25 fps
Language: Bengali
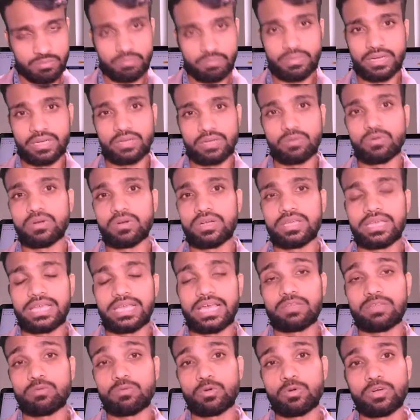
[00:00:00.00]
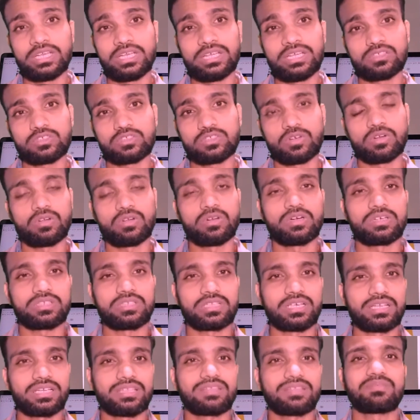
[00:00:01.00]
মানে অডিয়েন্স হলো
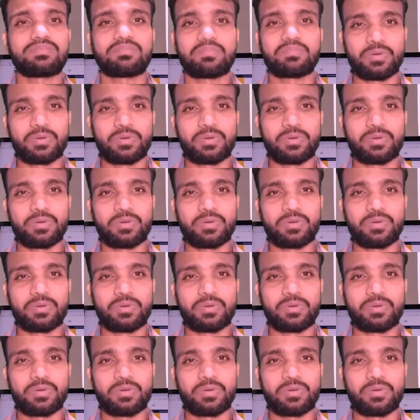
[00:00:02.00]
অর্থাৎ